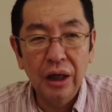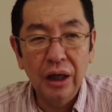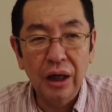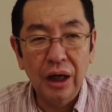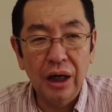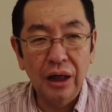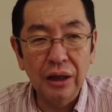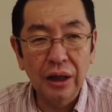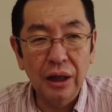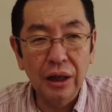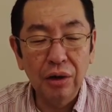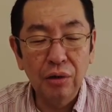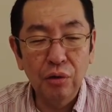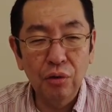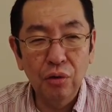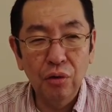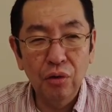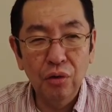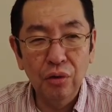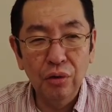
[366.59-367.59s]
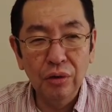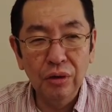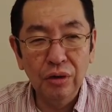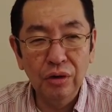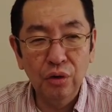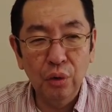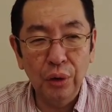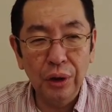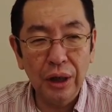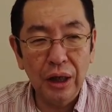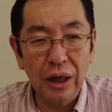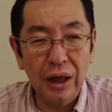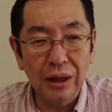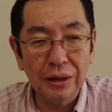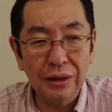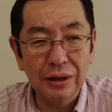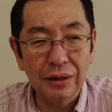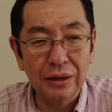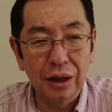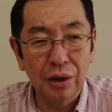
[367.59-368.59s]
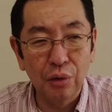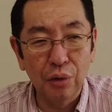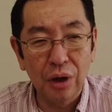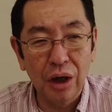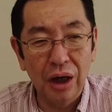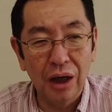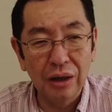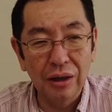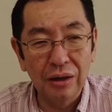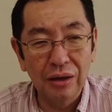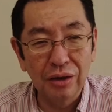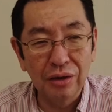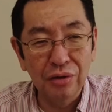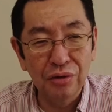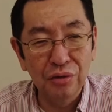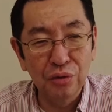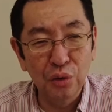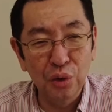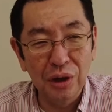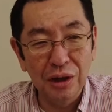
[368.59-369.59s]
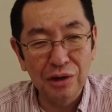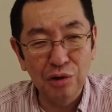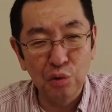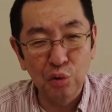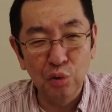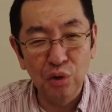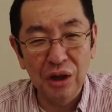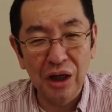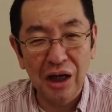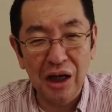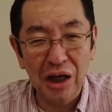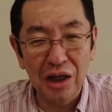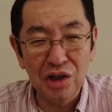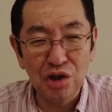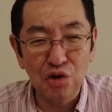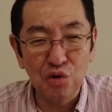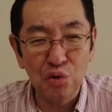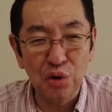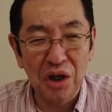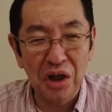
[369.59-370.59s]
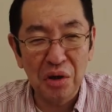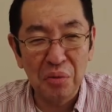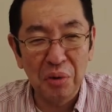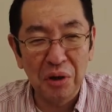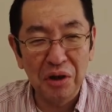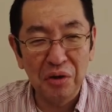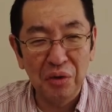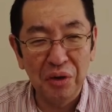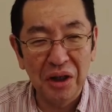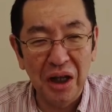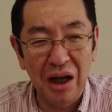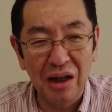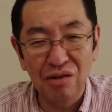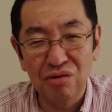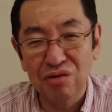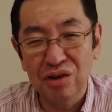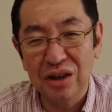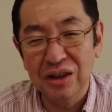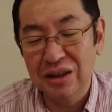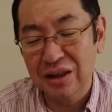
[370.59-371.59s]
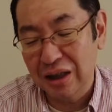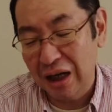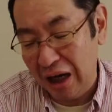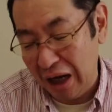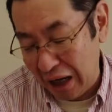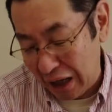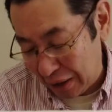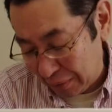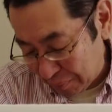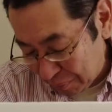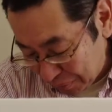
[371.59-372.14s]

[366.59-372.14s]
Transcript: かなりこうどれが勝つんだろうかっていうようなそんな感じの競馬にはなるんですが